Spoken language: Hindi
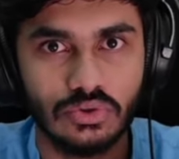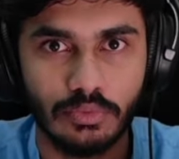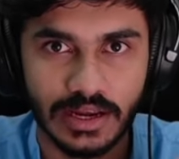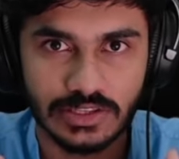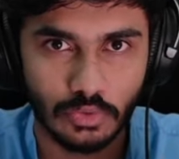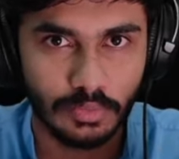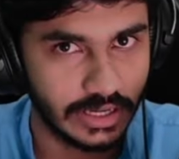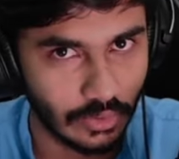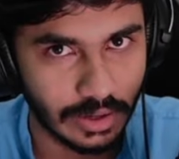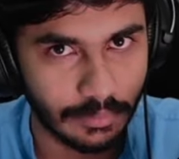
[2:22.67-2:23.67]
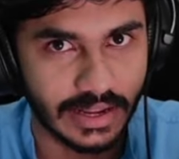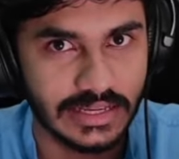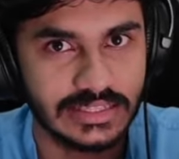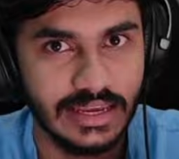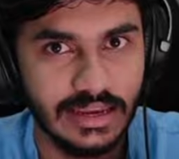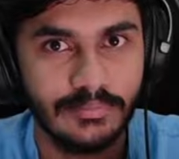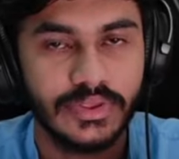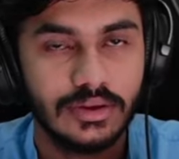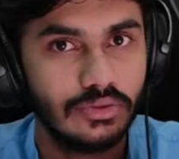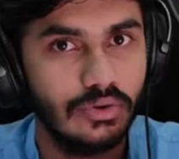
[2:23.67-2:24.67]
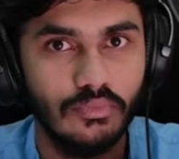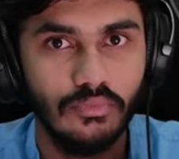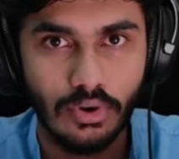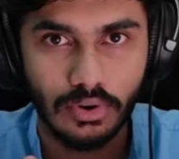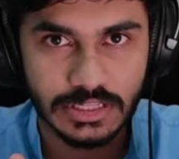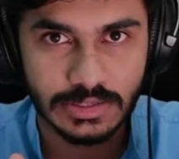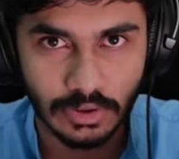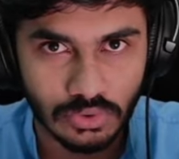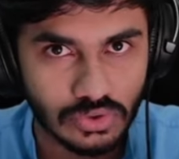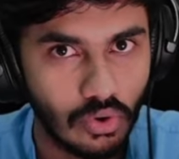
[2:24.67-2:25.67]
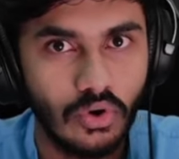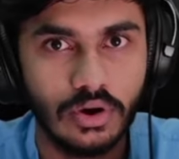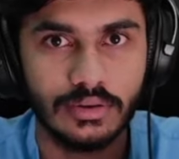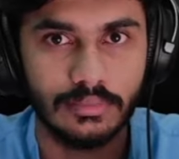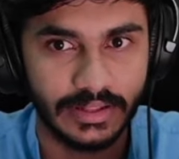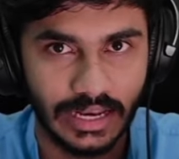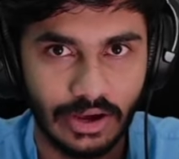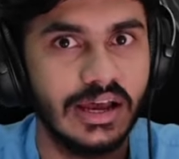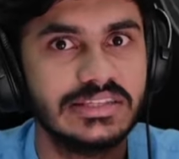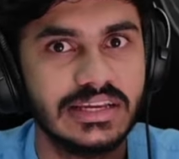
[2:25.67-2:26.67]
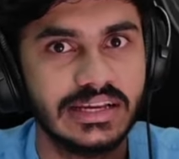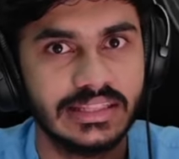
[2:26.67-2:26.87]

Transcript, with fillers: भाई जो भी डेवलपर है इसके तो वो इसमें कुछ और बदलाव ला सकते हैं